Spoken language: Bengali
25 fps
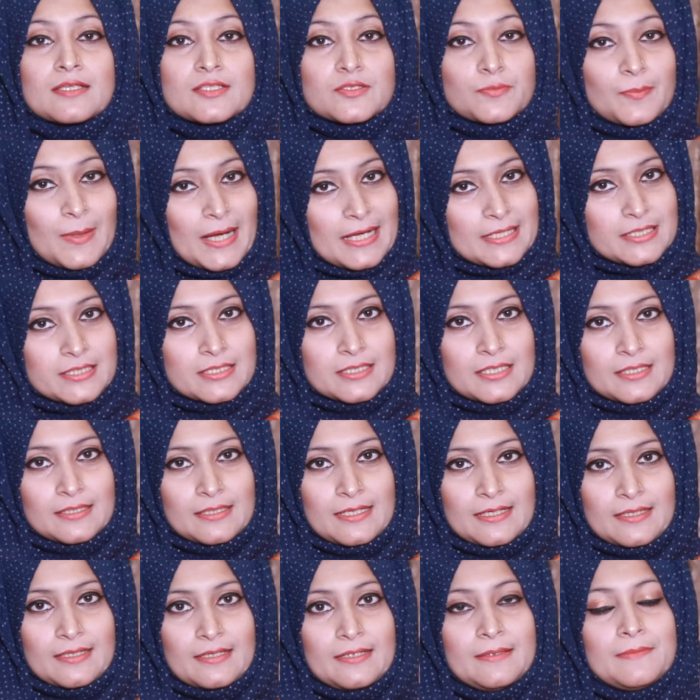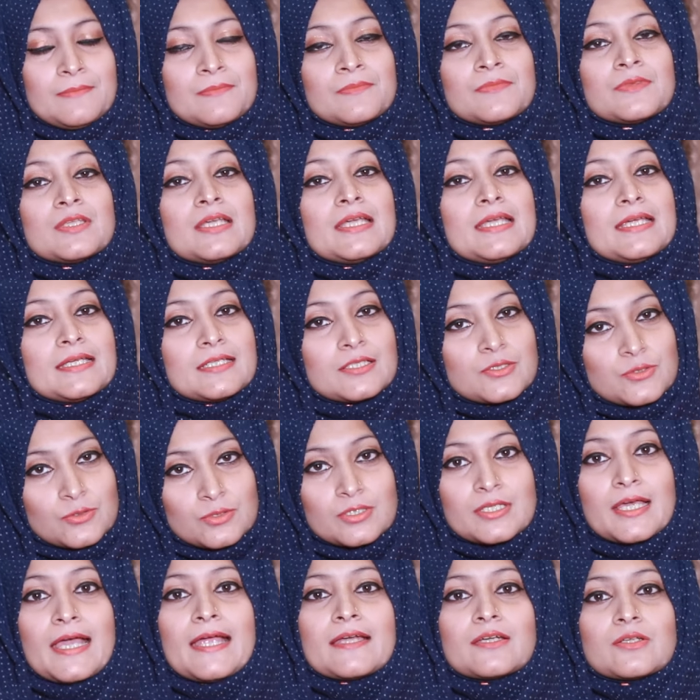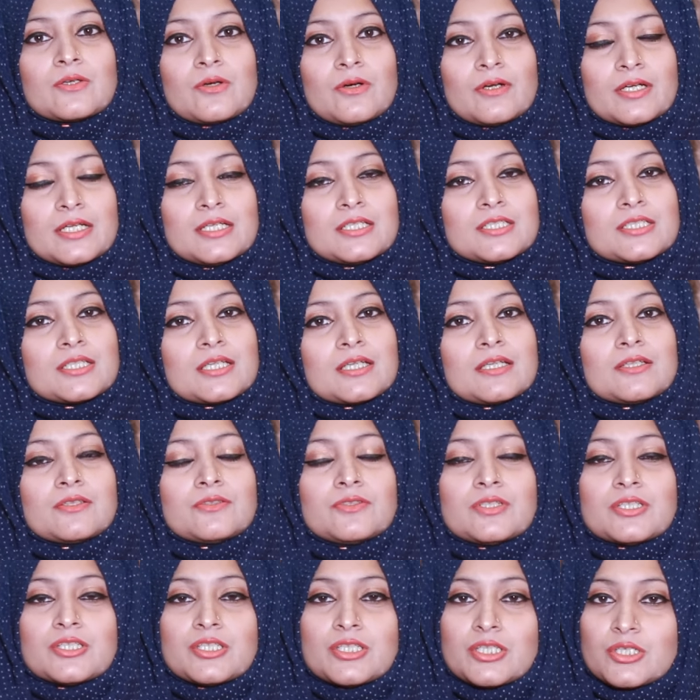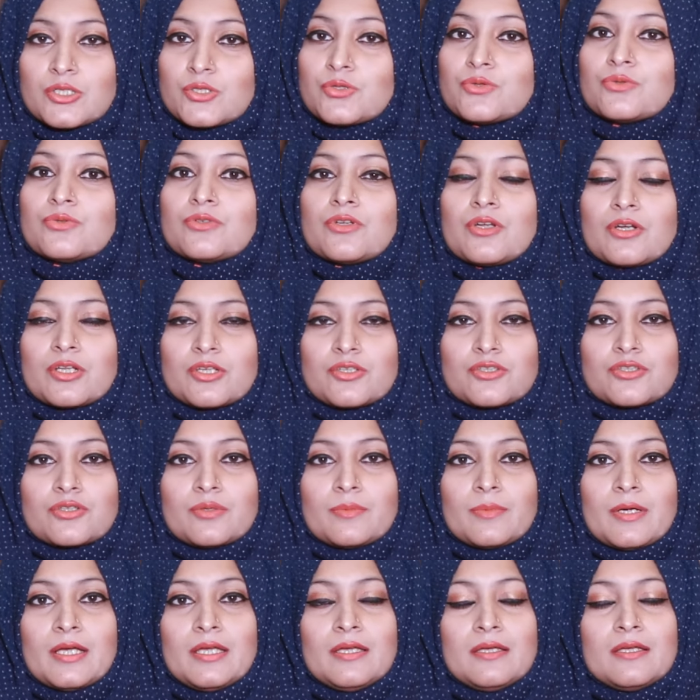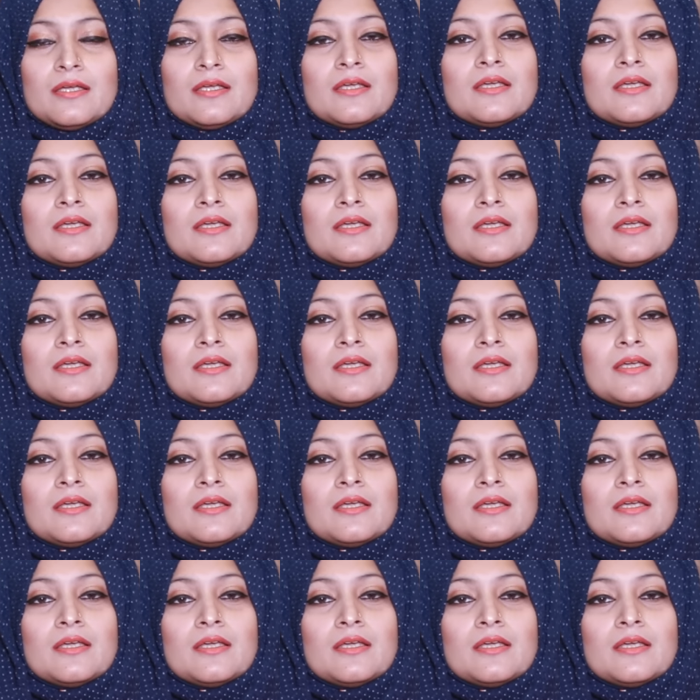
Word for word: স্পাইসটা থাকে এটা যদি অ্যাড করেন সেক্ষেত্রে শিশুর অনেক সময়